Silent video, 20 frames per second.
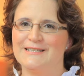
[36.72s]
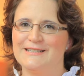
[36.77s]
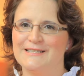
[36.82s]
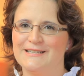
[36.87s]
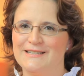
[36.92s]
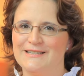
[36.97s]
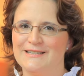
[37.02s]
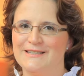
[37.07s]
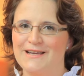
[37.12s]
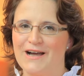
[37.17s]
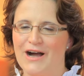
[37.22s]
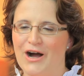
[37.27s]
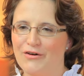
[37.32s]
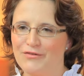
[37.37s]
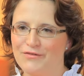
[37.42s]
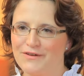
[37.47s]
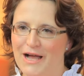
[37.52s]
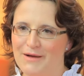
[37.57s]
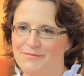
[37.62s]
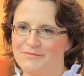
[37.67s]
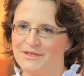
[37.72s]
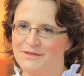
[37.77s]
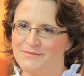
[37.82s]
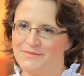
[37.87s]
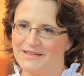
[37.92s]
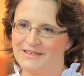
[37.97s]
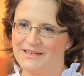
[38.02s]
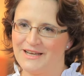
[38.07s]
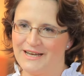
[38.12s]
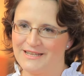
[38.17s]
Die Aufgaben, die
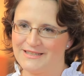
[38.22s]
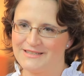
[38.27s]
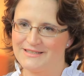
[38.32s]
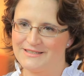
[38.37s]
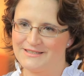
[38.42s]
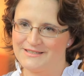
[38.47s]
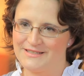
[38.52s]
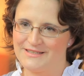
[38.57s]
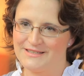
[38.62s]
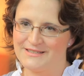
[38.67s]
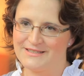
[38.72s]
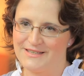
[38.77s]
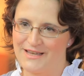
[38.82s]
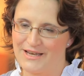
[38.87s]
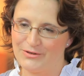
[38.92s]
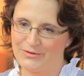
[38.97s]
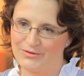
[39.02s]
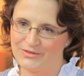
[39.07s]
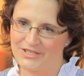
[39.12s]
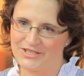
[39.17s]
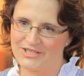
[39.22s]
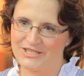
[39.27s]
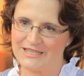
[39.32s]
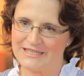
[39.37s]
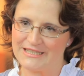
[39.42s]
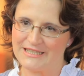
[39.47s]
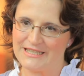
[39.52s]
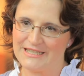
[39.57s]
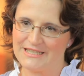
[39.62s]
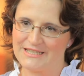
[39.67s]
man hat, sind sehr
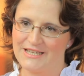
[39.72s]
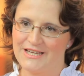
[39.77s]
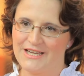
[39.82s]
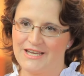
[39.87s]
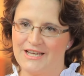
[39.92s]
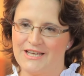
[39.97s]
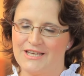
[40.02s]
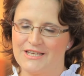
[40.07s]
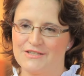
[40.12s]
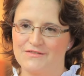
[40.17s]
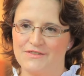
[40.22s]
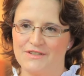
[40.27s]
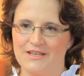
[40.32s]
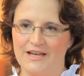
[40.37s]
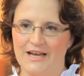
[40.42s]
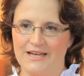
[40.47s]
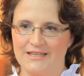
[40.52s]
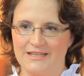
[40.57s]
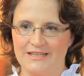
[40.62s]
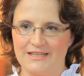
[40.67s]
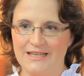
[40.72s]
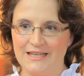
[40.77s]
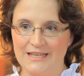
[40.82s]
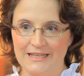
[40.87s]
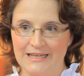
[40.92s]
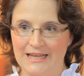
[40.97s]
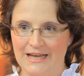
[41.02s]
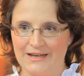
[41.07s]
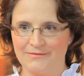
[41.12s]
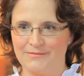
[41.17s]
unterschiedlich. Es wird einem nie
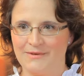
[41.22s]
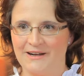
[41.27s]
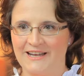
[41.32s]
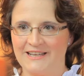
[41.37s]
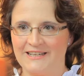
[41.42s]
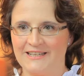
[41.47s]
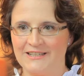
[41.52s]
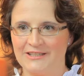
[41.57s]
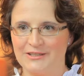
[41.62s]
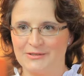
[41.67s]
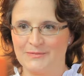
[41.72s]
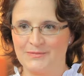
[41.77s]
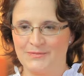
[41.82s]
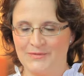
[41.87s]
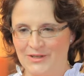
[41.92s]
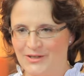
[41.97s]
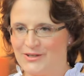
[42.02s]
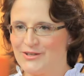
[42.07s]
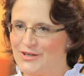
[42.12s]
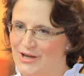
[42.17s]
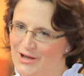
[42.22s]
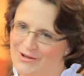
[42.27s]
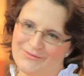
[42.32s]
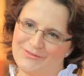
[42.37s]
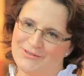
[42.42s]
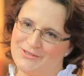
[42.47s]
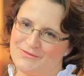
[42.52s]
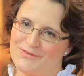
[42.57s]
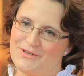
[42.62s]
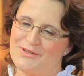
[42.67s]
langweilig. Ja,
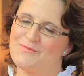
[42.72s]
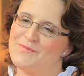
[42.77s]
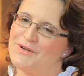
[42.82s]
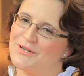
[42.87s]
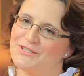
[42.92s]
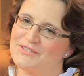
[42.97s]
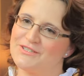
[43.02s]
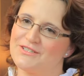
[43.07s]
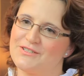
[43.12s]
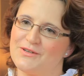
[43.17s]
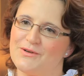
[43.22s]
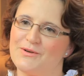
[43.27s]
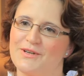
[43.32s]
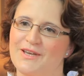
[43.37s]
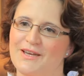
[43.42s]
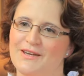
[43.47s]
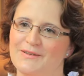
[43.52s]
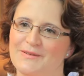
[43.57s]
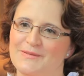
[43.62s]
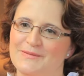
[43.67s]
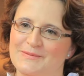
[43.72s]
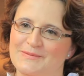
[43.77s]
deswegen mache ich das auch gerne